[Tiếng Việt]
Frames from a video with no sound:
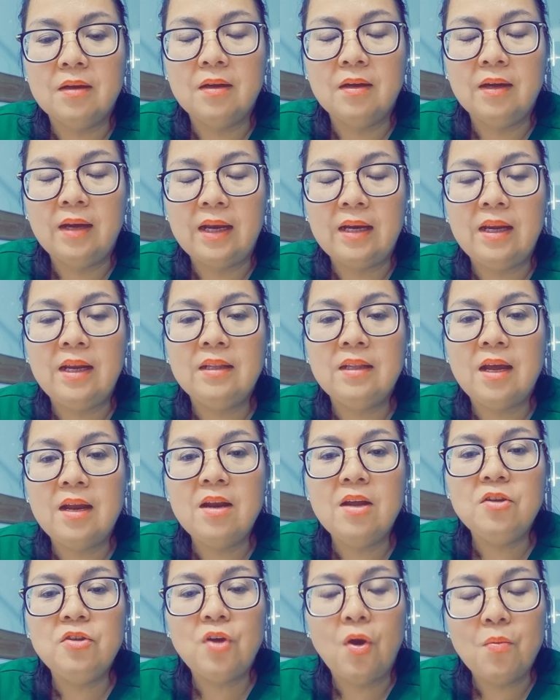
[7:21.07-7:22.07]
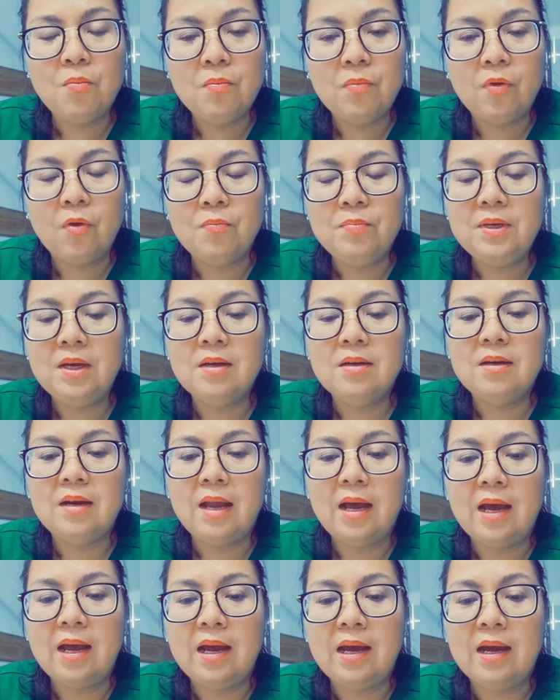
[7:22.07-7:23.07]
ngành y tế nói chung cũng như
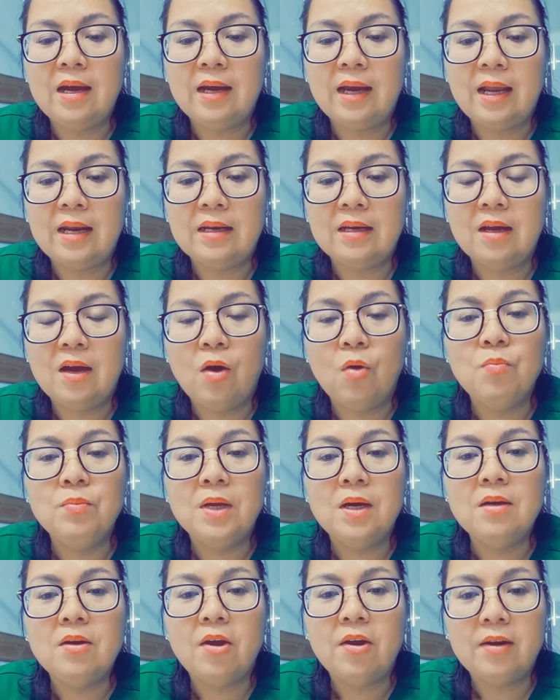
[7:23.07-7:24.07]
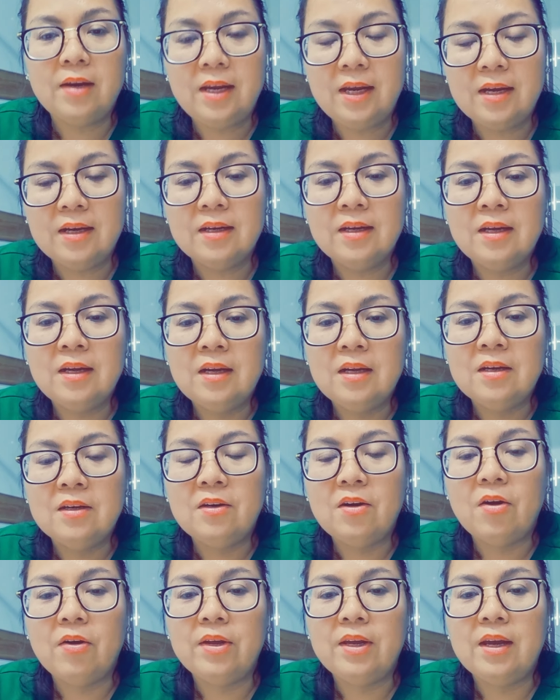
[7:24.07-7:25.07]
là ngành à, ung thư nói riêng
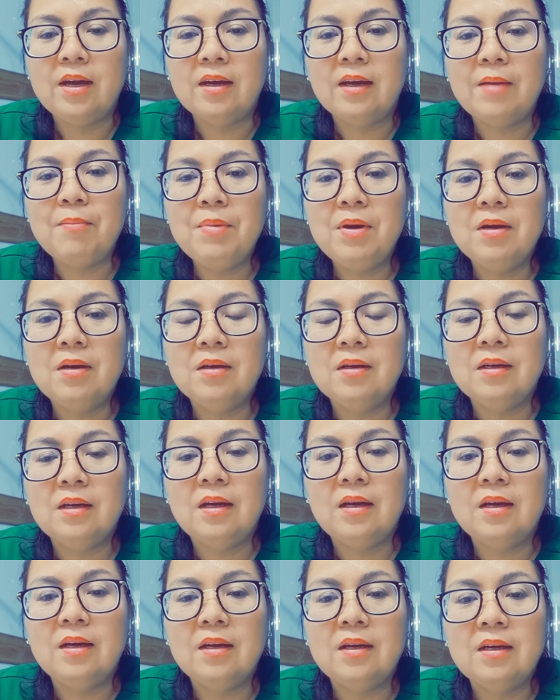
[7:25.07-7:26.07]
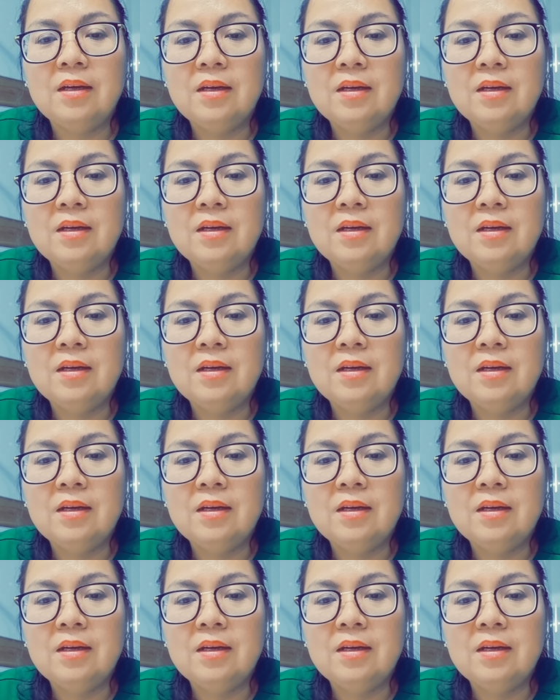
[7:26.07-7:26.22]
rồi à, cảm ơn à,